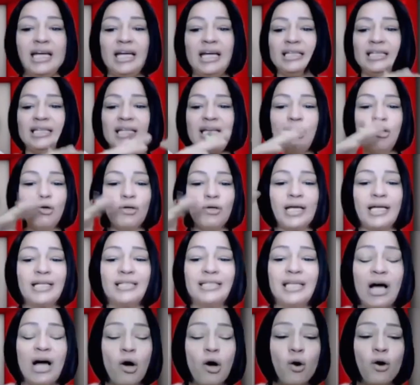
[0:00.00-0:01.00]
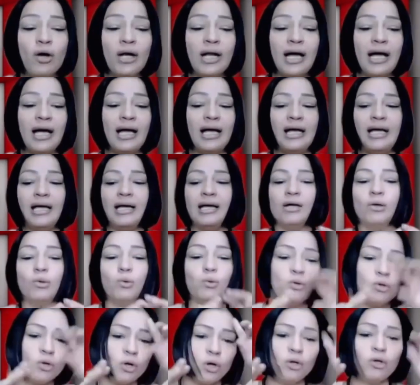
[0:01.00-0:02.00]
de, de lo que es ahora
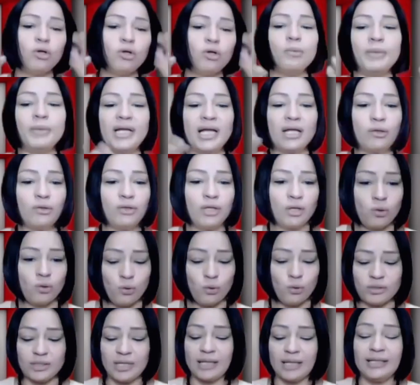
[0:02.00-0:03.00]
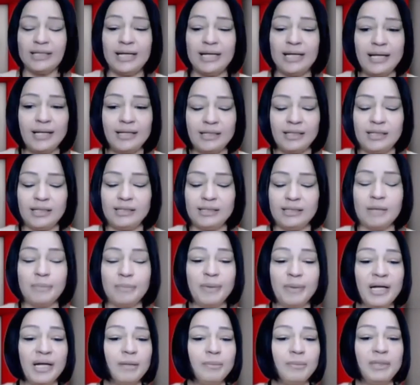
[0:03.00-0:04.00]
un conglomerado de cosas,
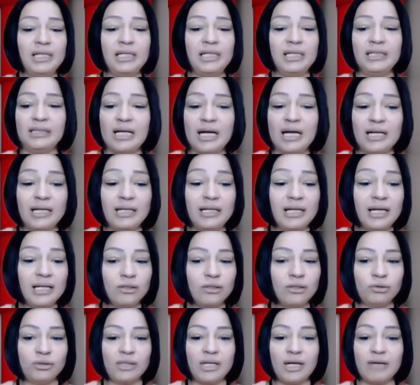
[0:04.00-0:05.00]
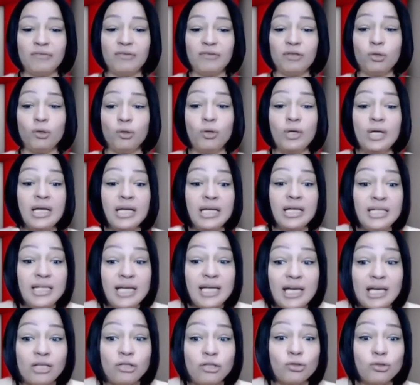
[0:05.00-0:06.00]
guerrilla, paramilitares, narcotráfico,
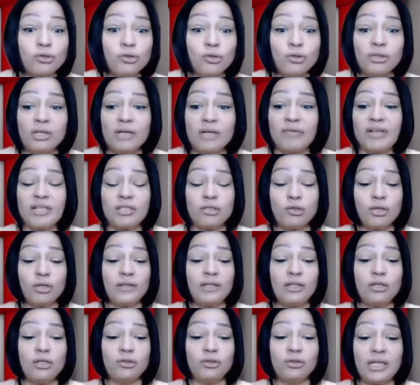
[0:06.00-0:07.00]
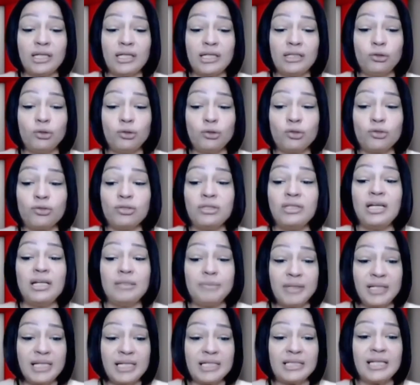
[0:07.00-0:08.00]
y ellos son defensores de los territorios y
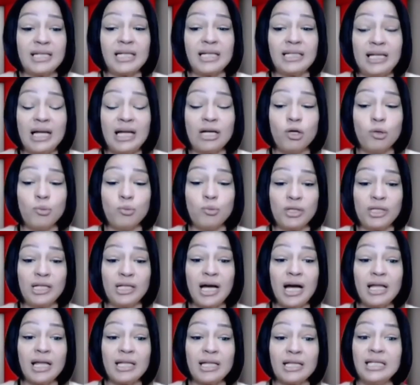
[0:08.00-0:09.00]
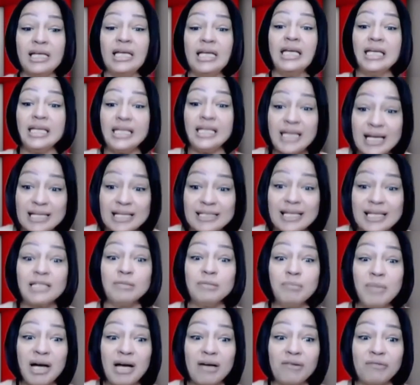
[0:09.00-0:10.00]
del bienestar de las comunidades. Y
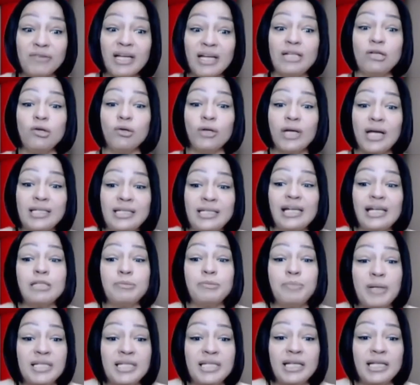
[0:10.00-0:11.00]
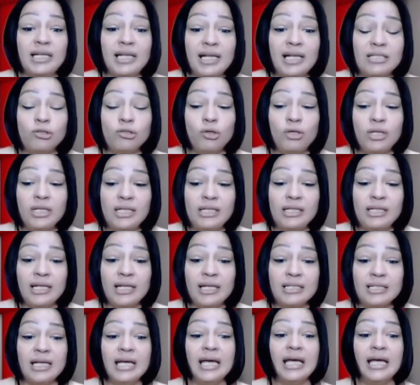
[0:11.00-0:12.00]
esas mafias lo que hacen es perseguir a esos
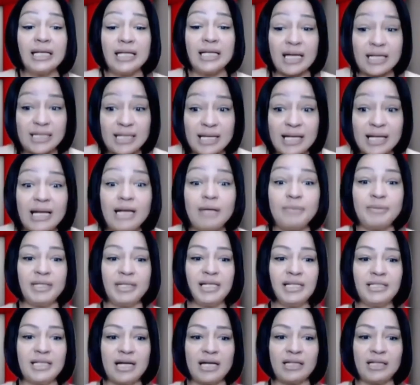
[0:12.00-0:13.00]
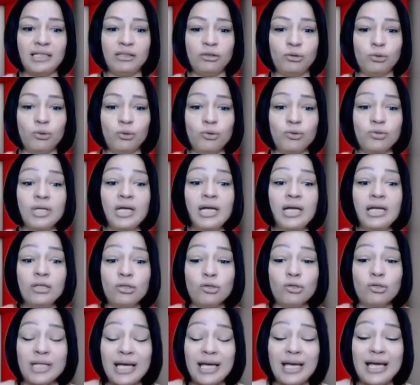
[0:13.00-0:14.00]
líderes que quieren el bienestar de todos.
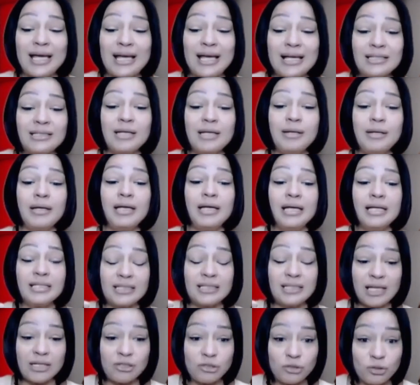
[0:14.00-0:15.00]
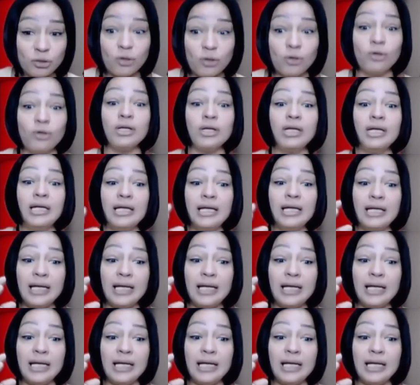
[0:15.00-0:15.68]
Entonces, este señor